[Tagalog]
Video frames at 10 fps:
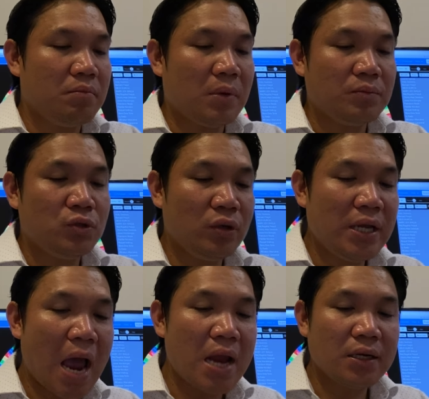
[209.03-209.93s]
Ma'am
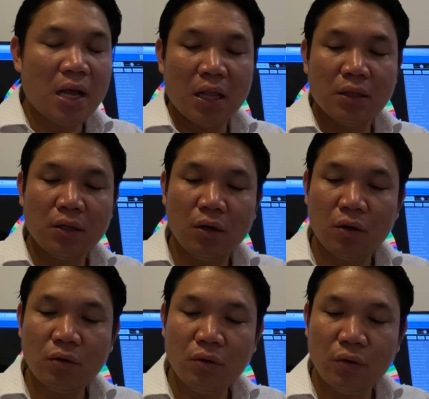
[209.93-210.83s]
Jolie Ann
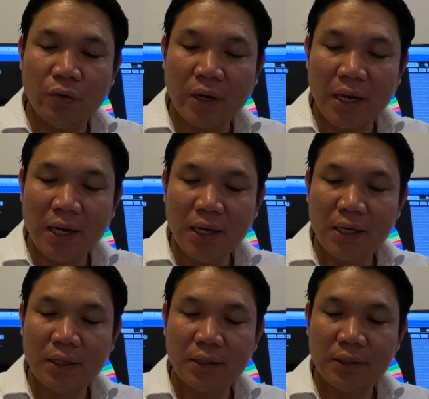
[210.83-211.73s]
Galgo.
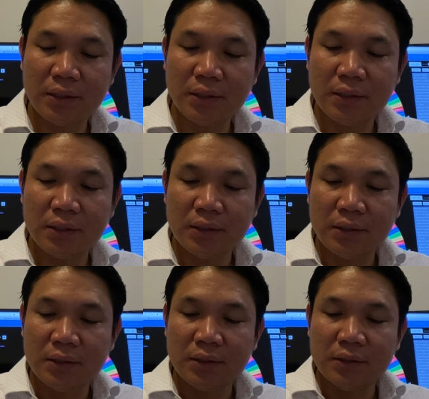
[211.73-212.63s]
Okay.
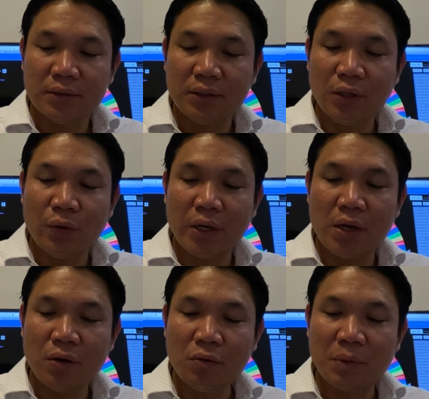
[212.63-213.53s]
Here we
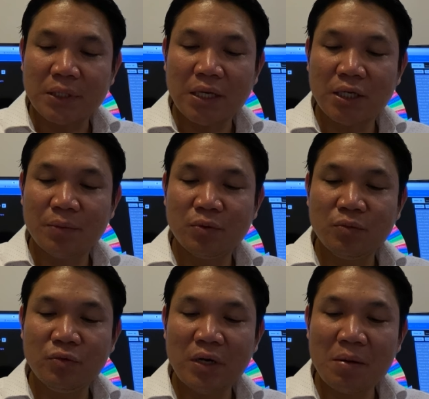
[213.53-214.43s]
go. Pasensya na po
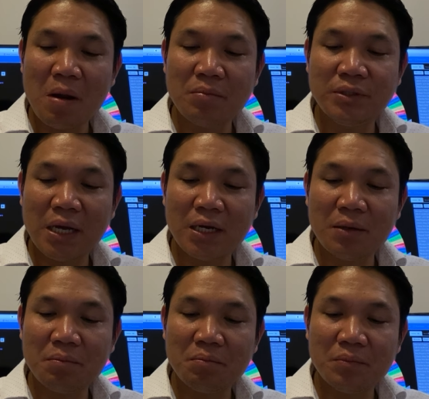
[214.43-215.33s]
muna. Ma'am
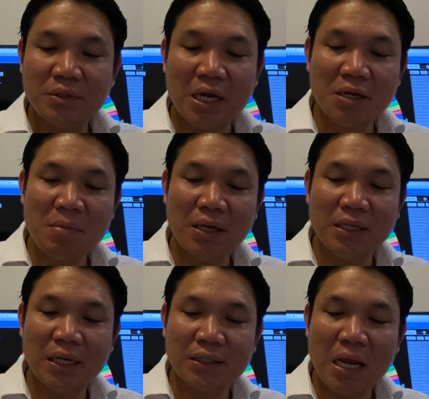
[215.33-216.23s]
Jerry, Cherry May
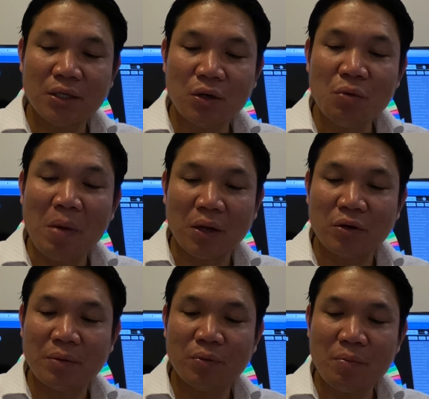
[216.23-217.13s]
Dilatado.
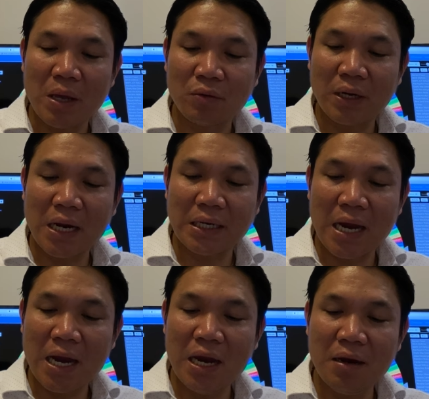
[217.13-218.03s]
Meron na po. Meron ka ng
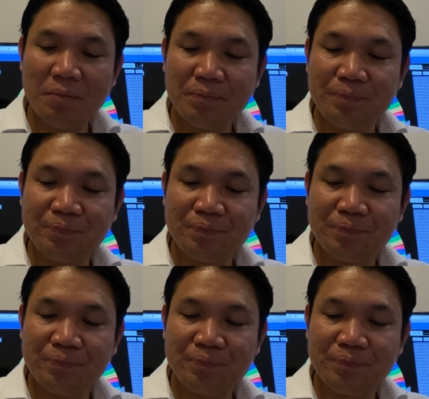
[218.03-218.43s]
name.